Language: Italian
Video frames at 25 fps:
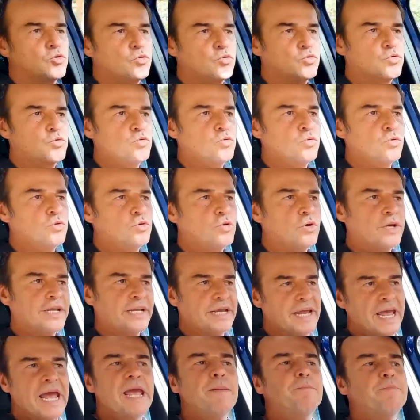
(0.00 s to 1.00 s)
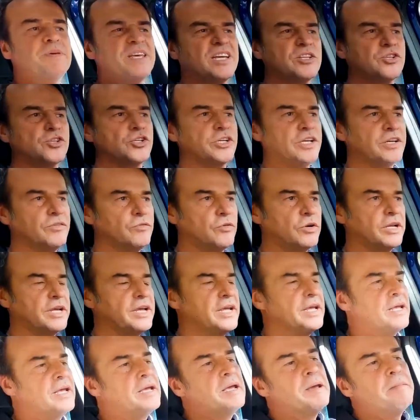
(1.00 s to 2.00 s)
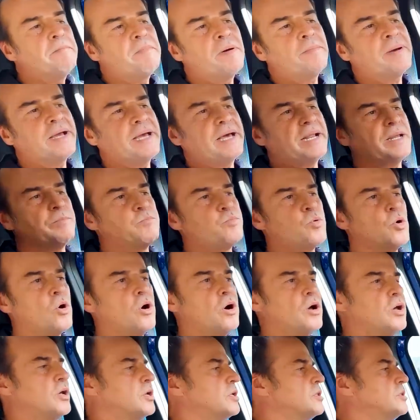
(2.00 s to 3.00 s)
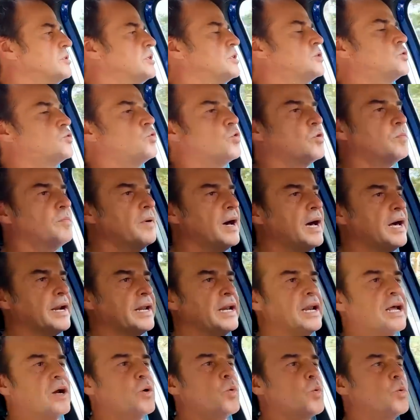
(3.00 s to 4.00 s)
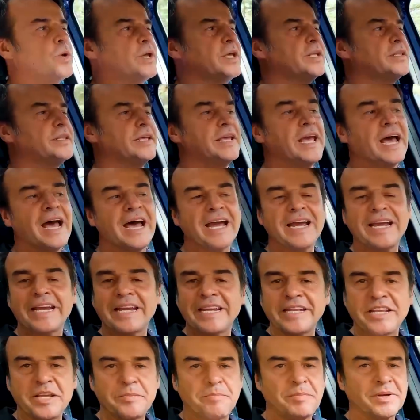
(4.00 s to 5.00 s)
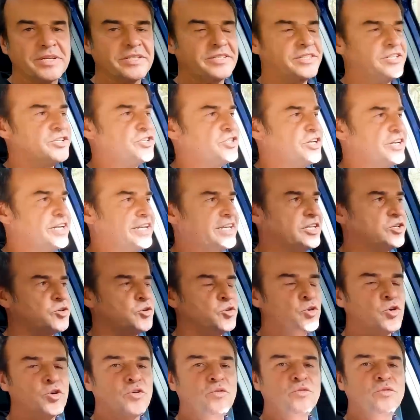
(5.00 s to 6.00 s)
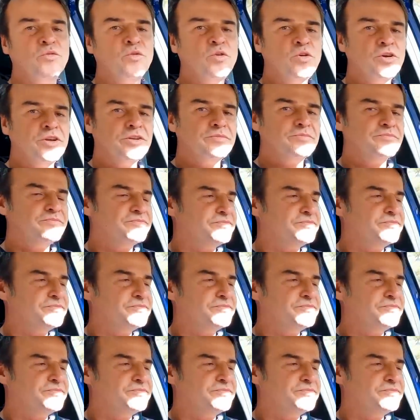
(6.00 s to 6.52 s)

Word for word: sussulto che è piacevole ma magari può disturbare la quiete anche dei passeggeri che sono con voi.